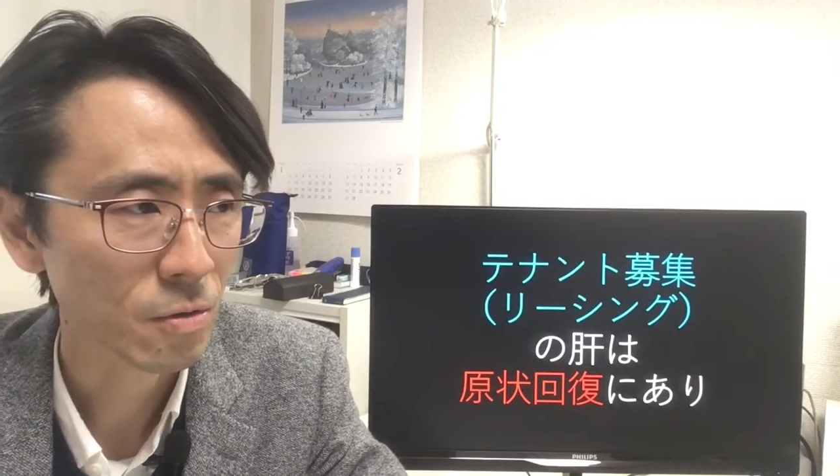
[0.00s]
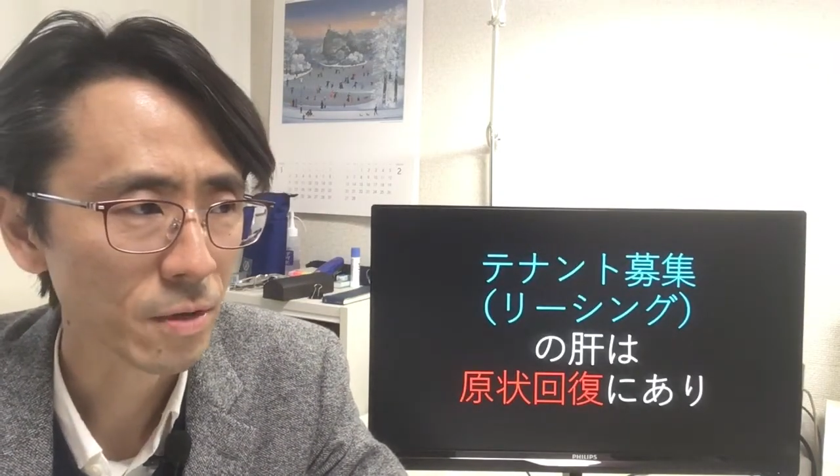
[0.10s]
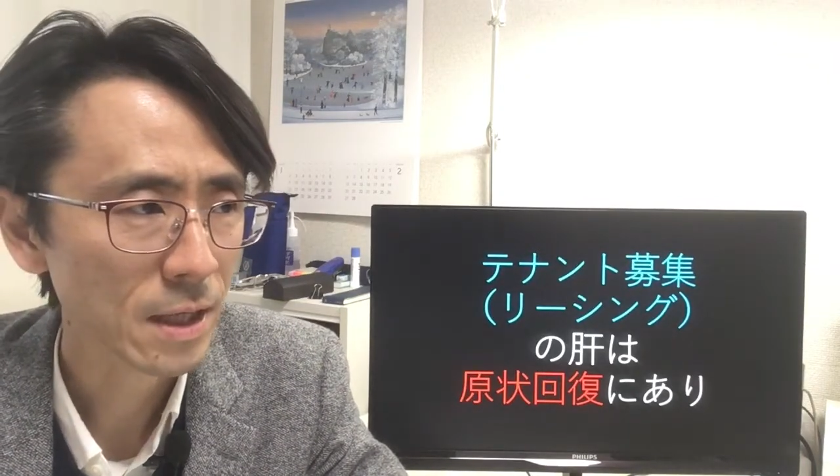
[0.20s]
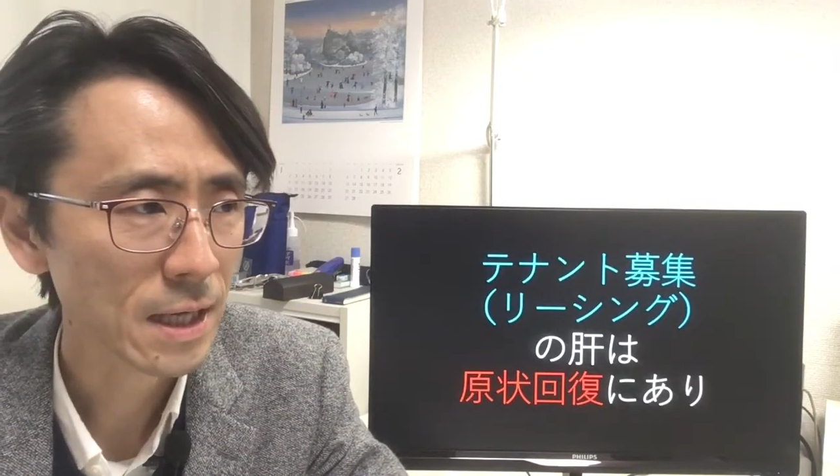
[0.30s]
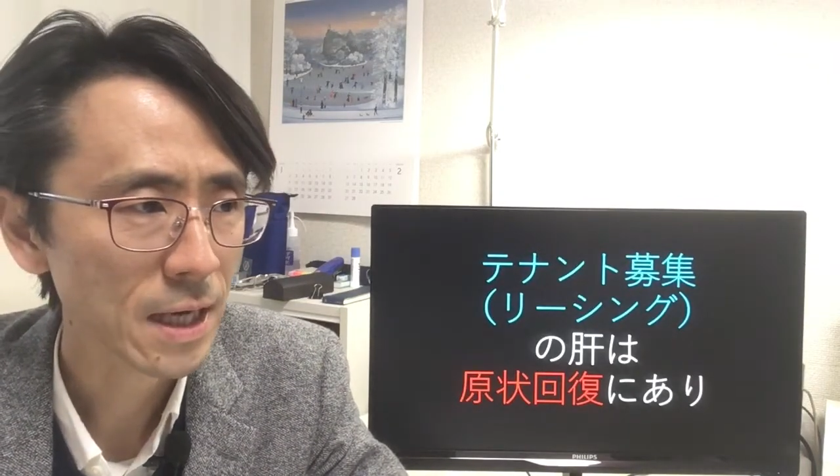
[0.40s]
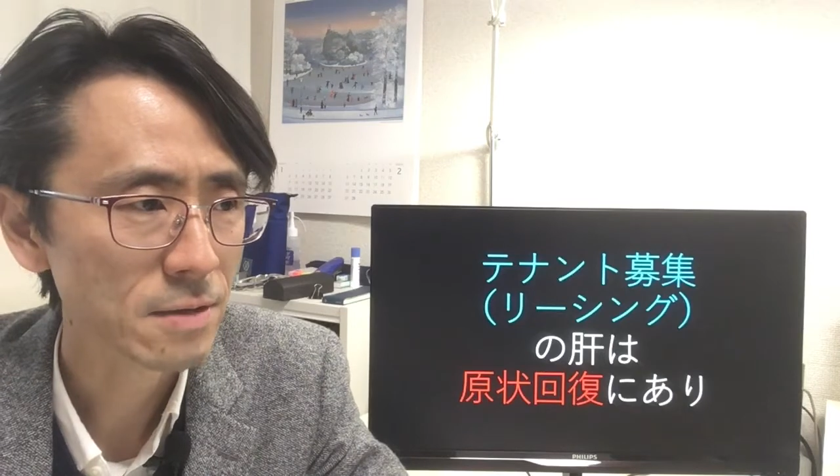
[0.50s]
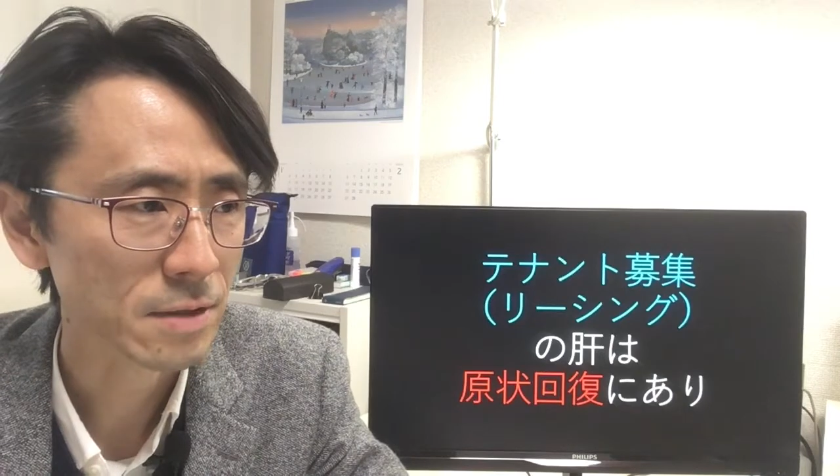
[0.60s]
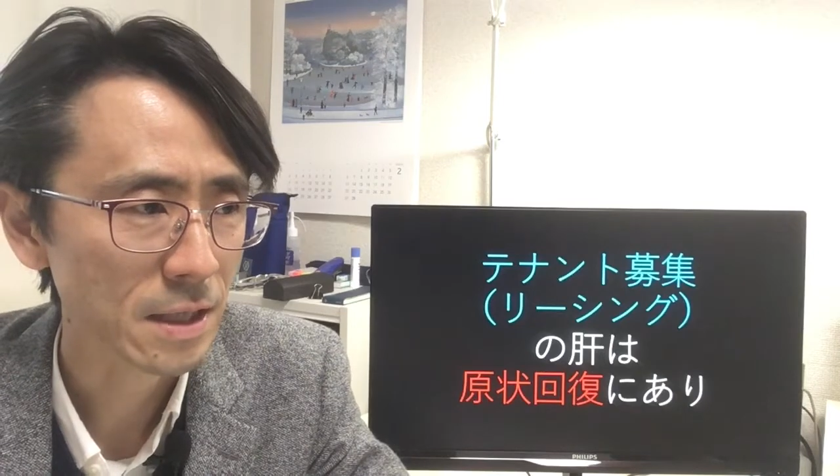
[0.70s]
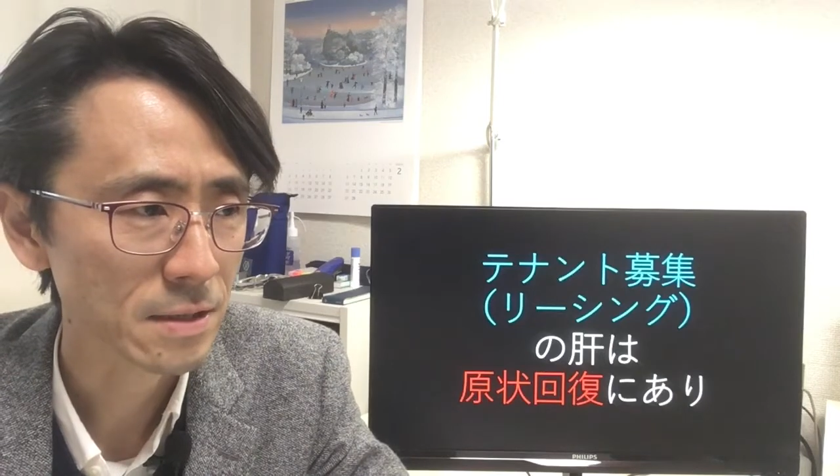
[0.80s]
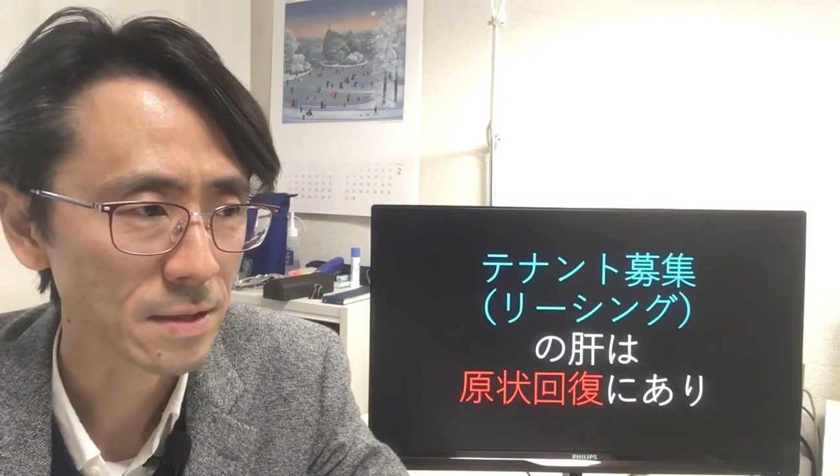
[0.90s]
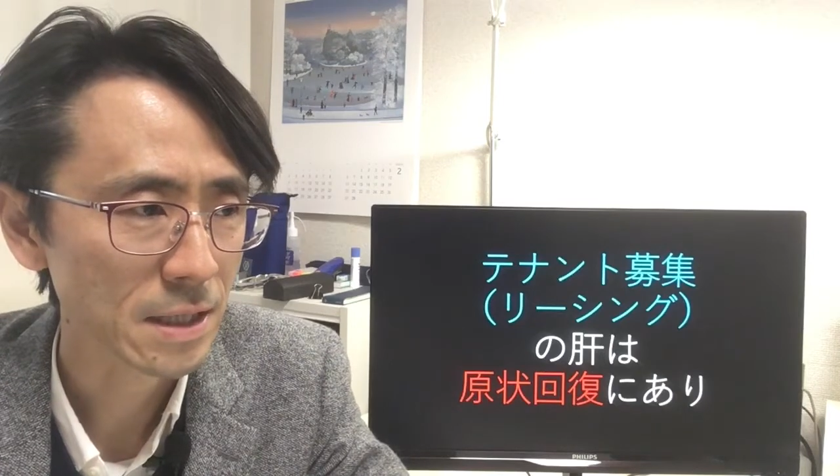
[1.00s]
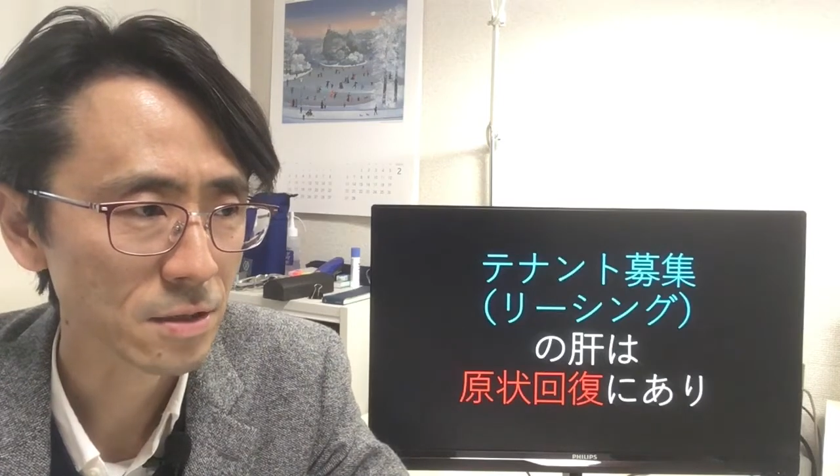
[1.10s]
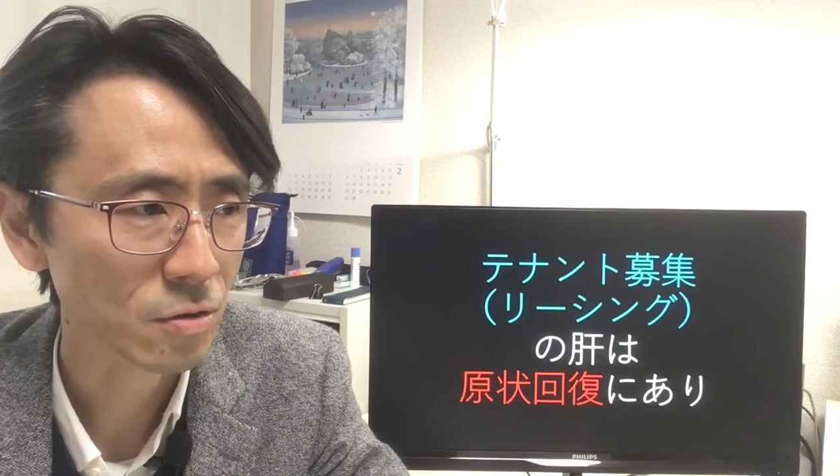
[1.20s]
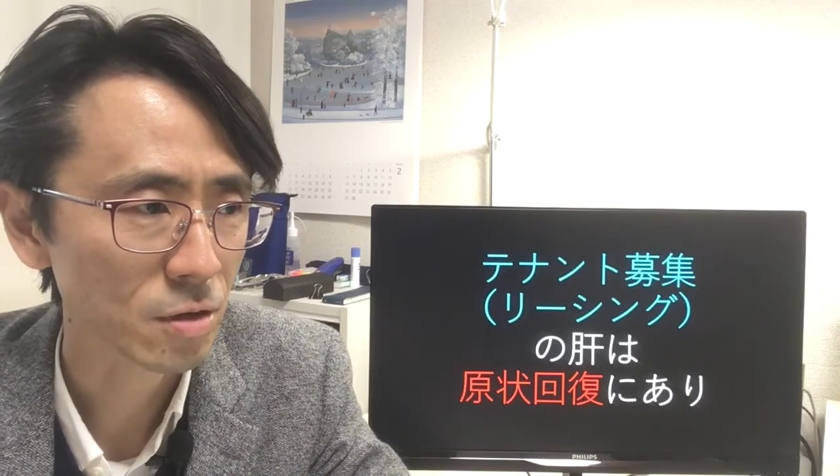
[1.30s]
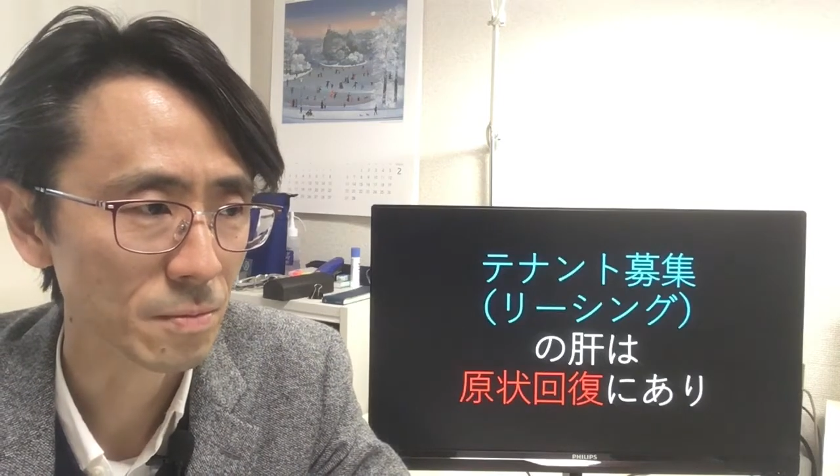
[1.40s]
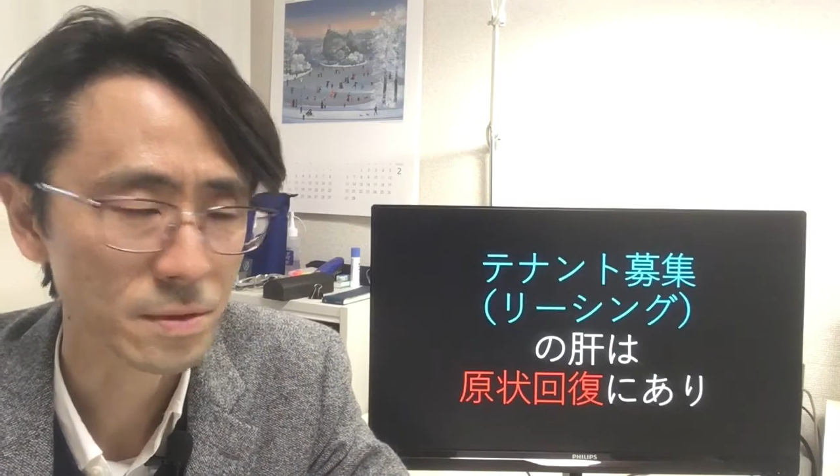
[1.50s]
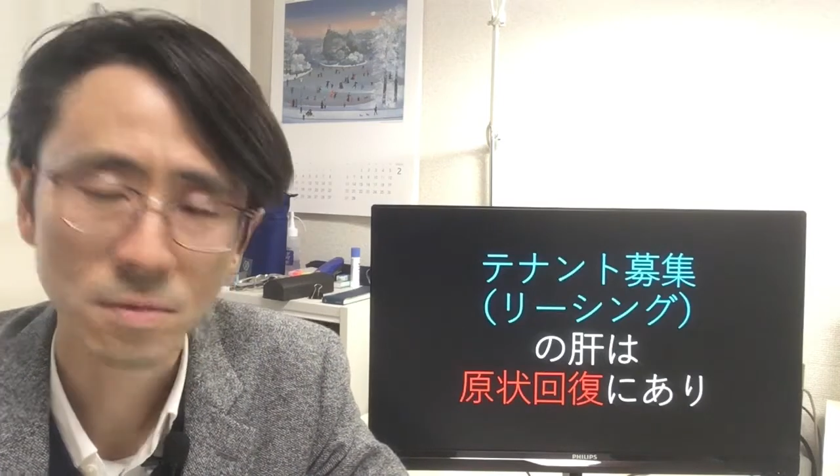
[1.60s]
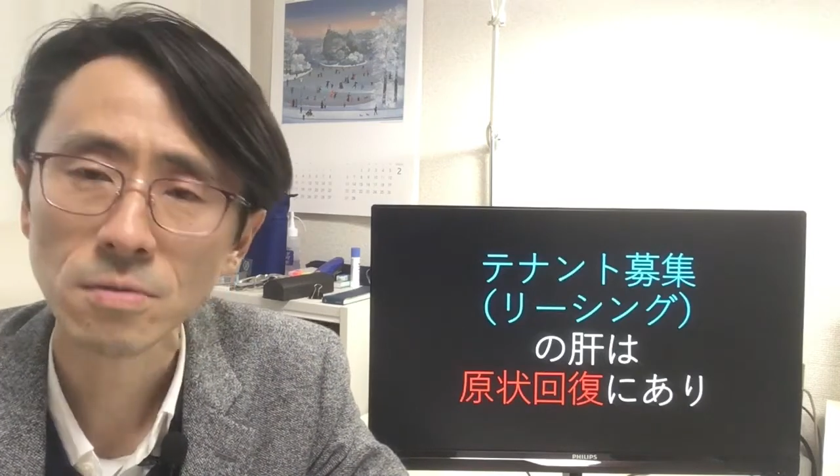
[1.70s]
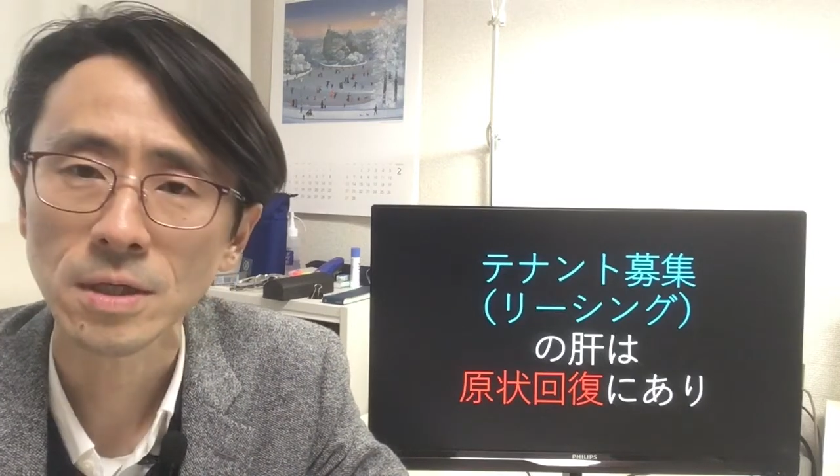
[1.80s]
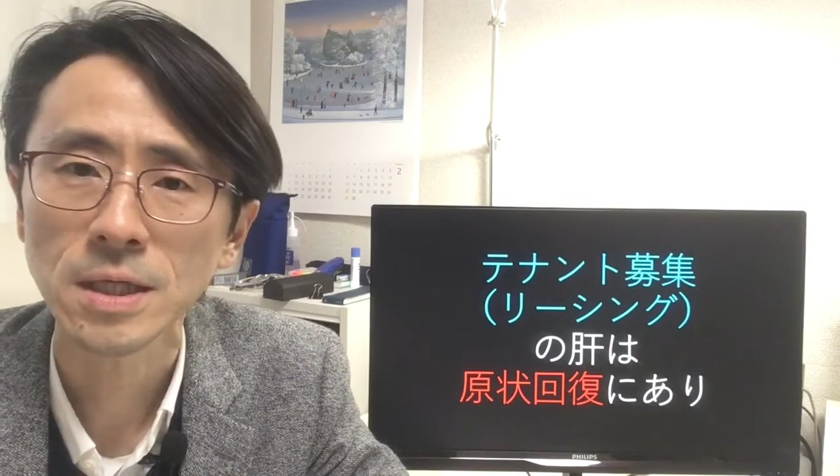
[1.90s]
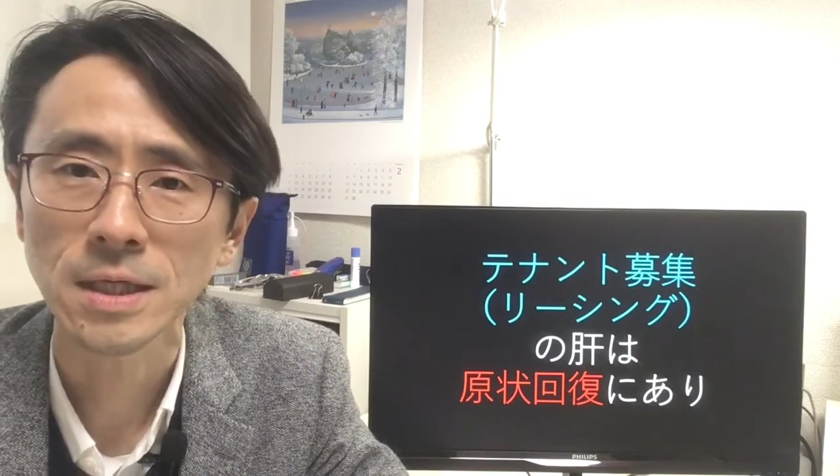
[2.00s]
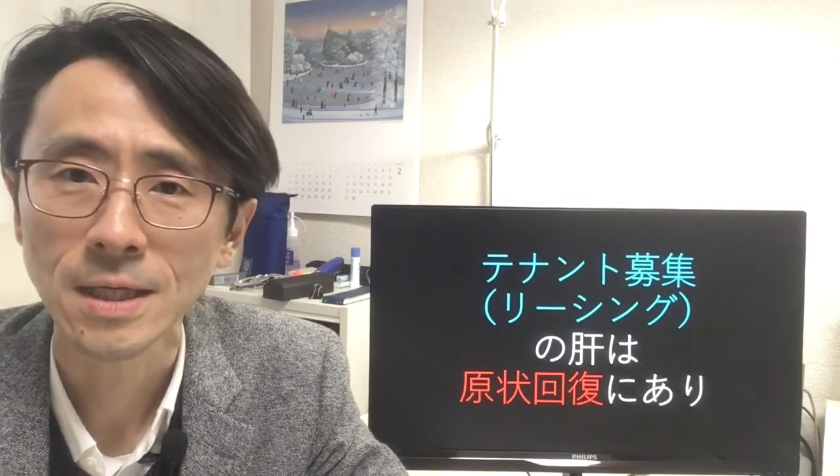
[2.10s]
これから入るテナントさんにとってもすごくいい